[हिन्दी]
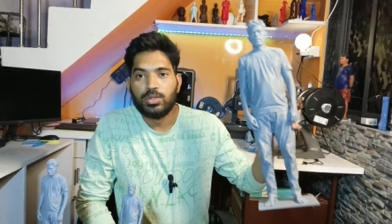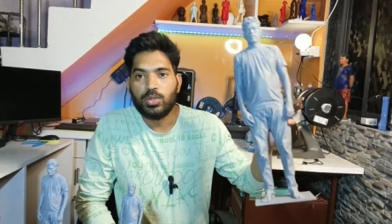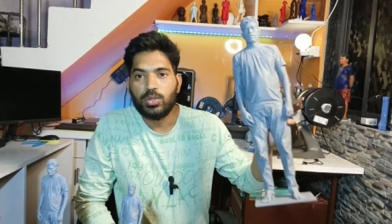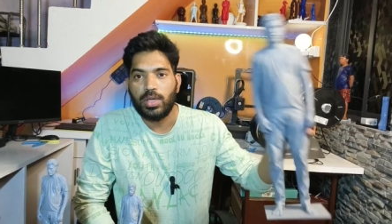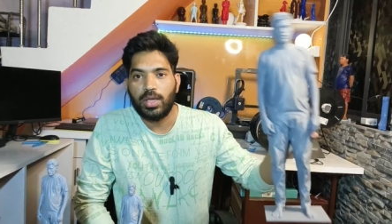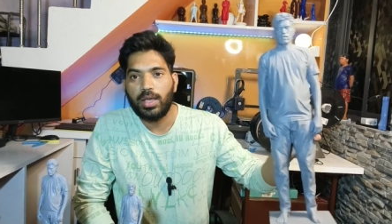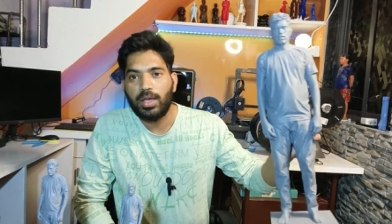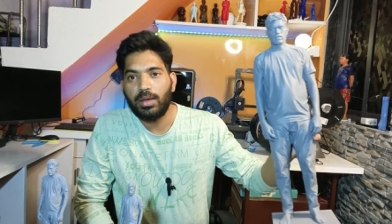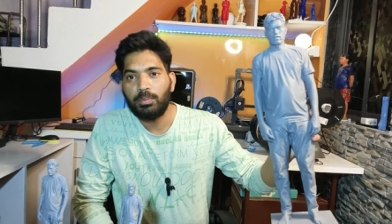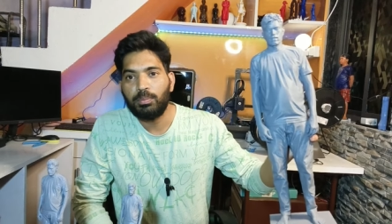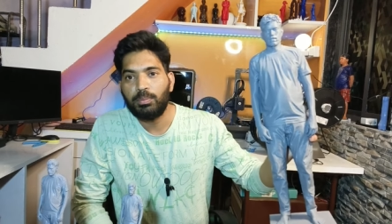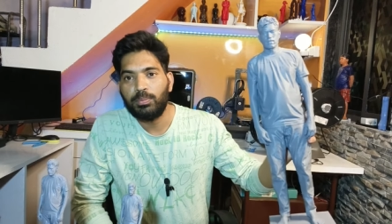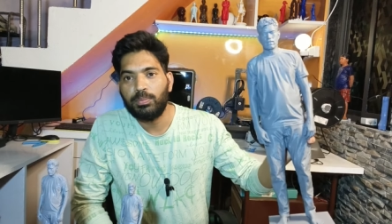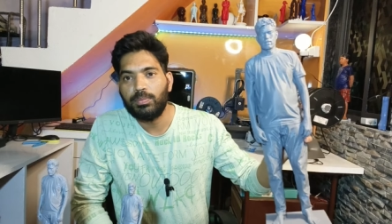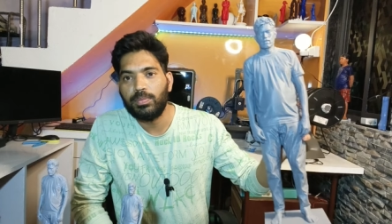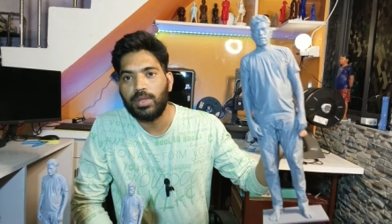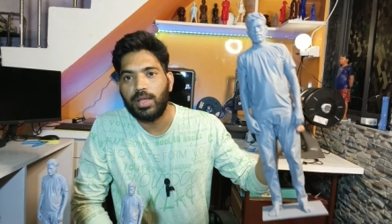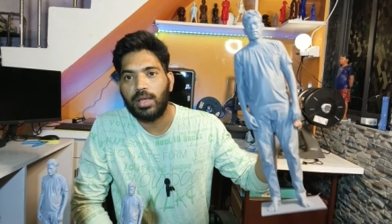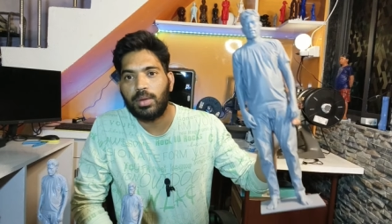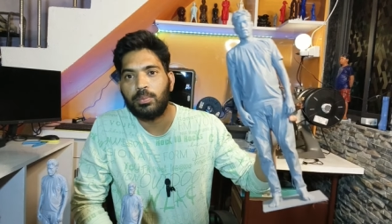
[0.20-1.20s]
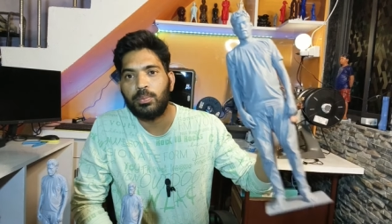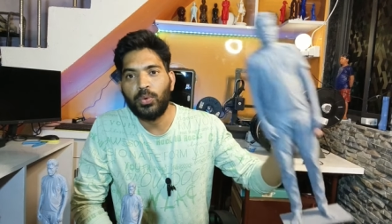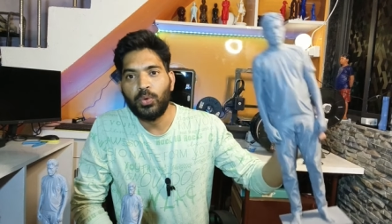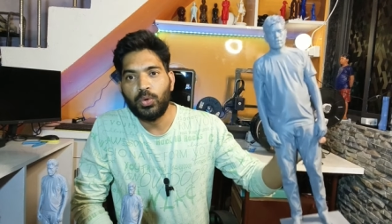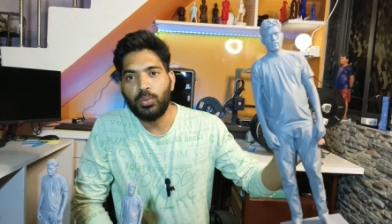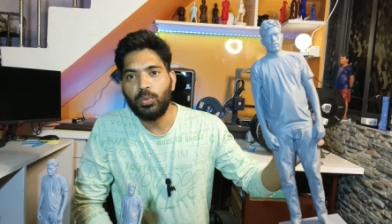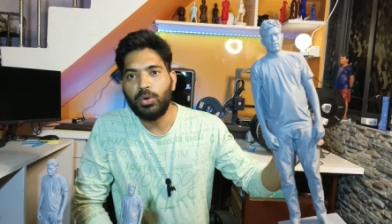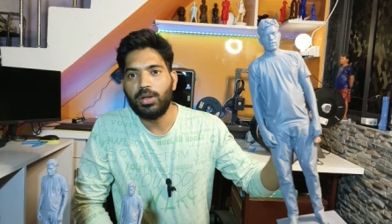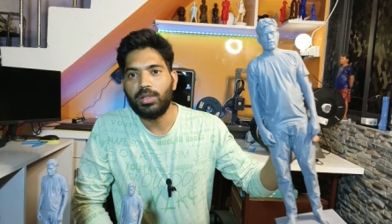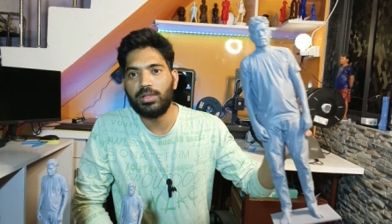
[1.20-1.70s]
सो ये है एक
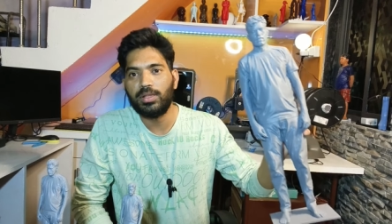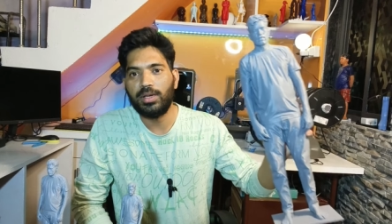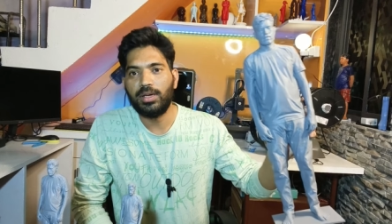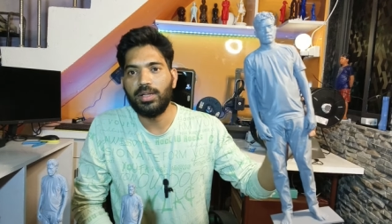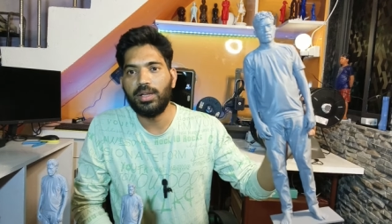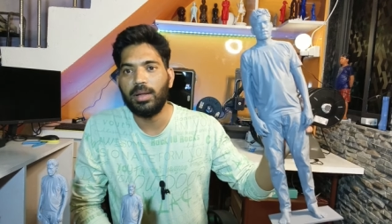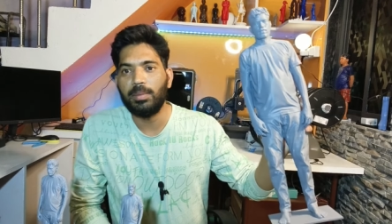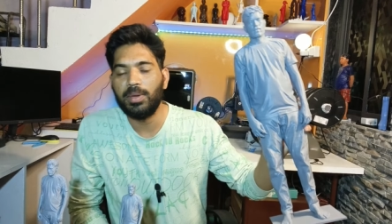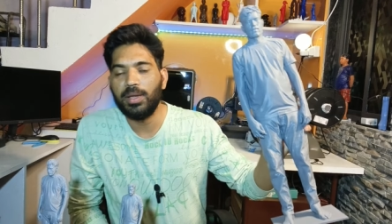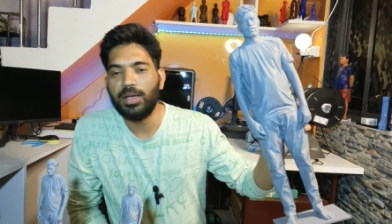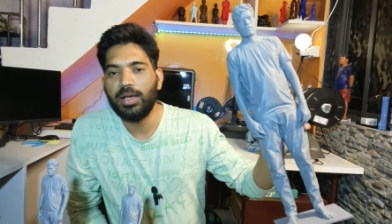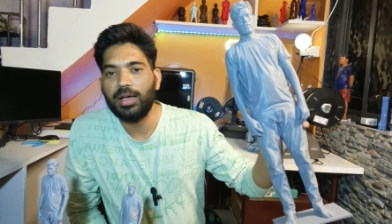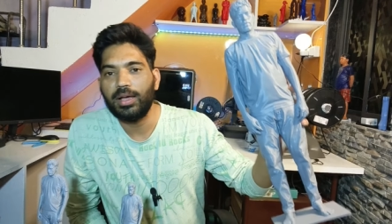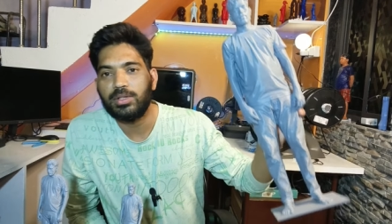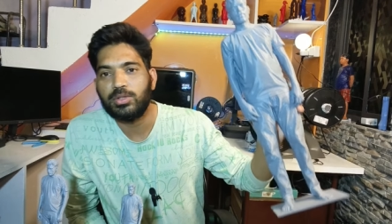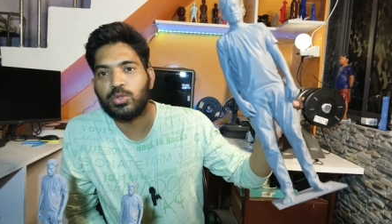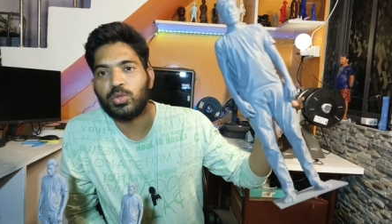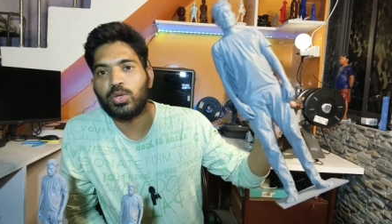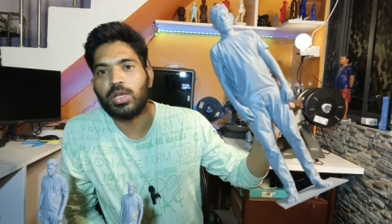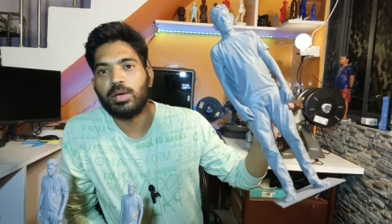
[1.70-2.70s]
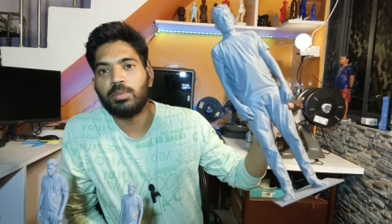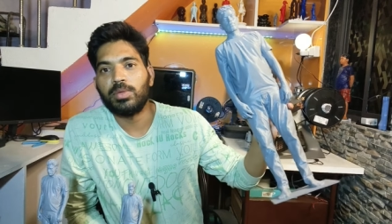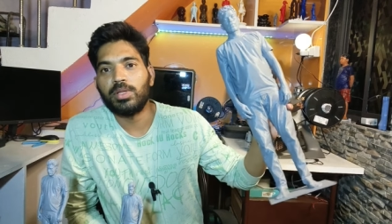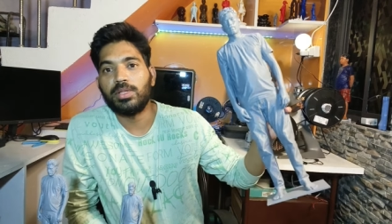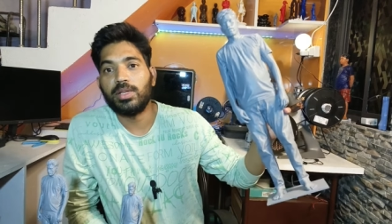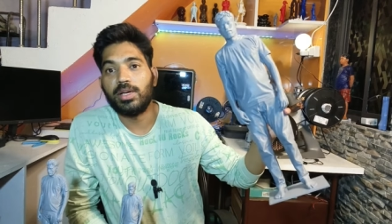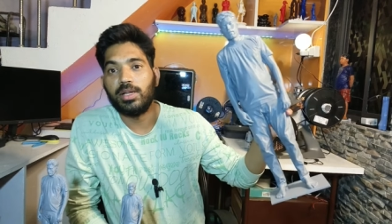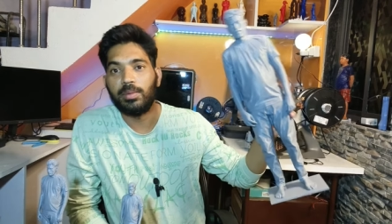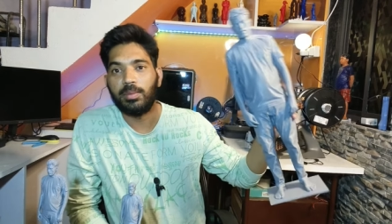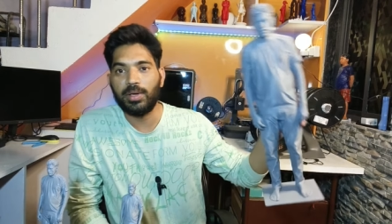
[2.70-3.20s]
फुल बॉडी थ्री रेप्लिका जो कि
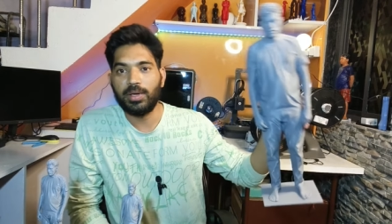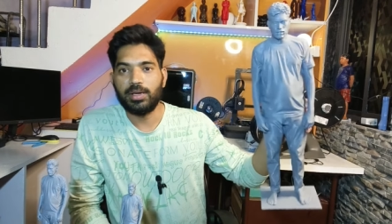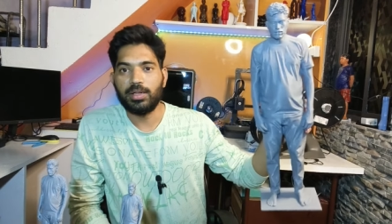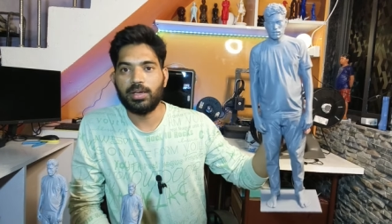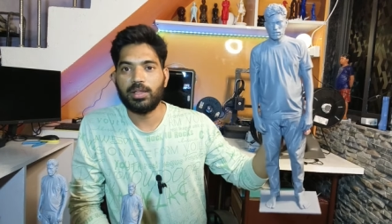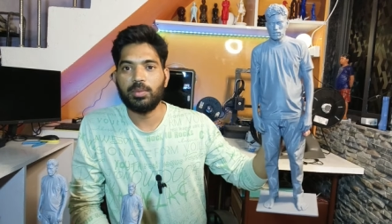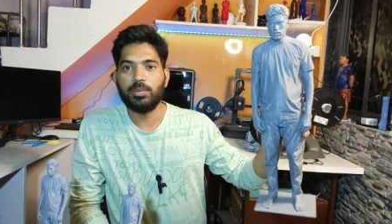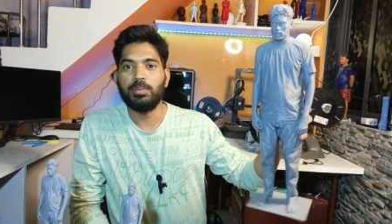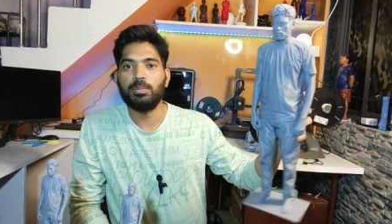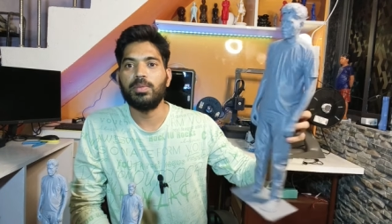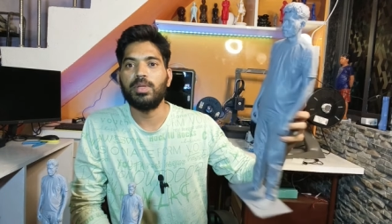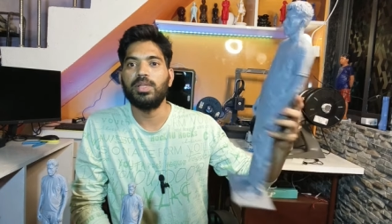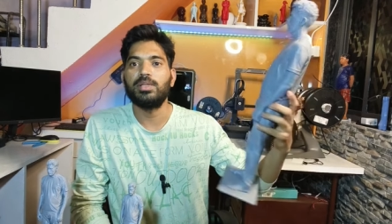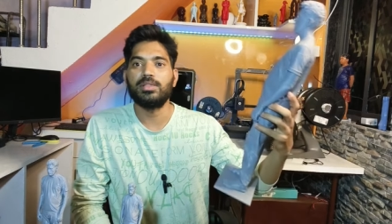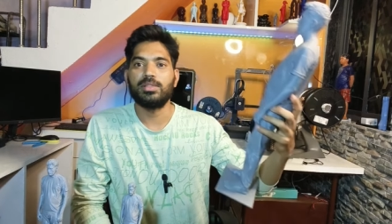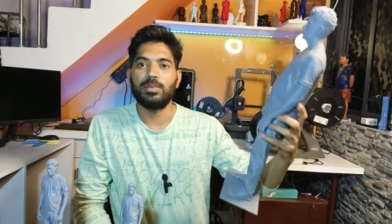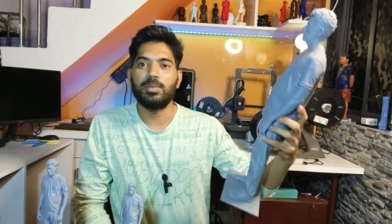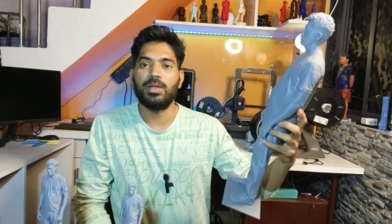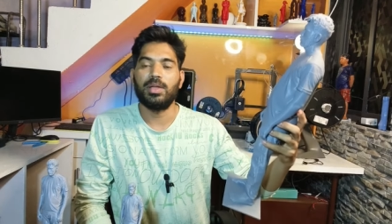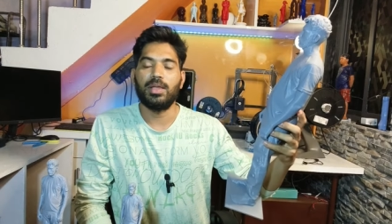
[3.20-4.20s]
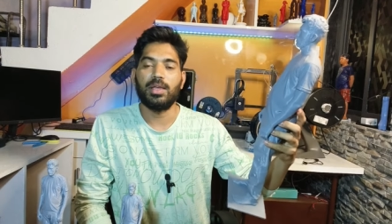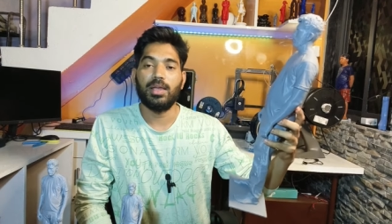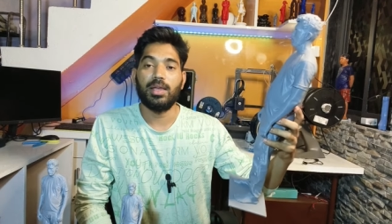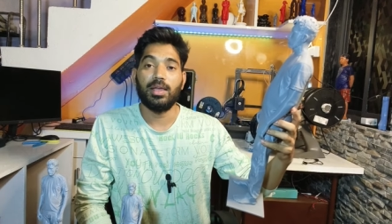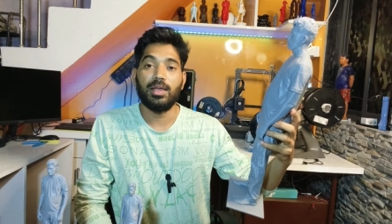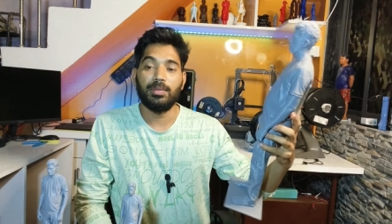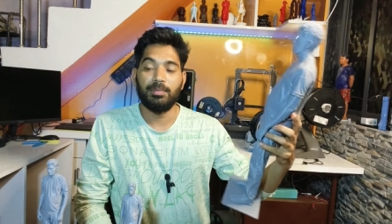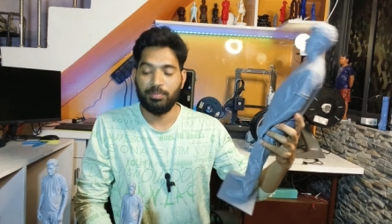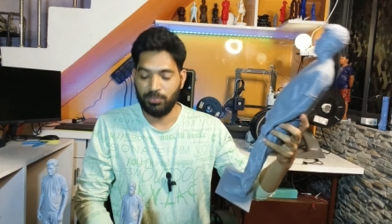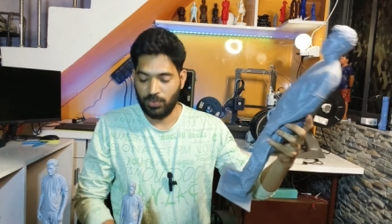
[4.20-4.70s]
हमने थ्री प्रिंटर की मदद से बनाया
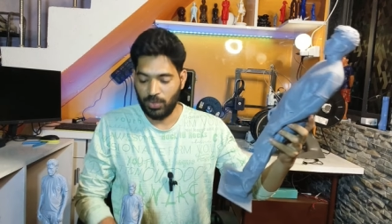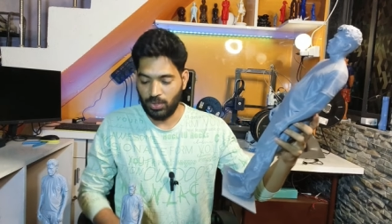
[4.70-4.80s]
है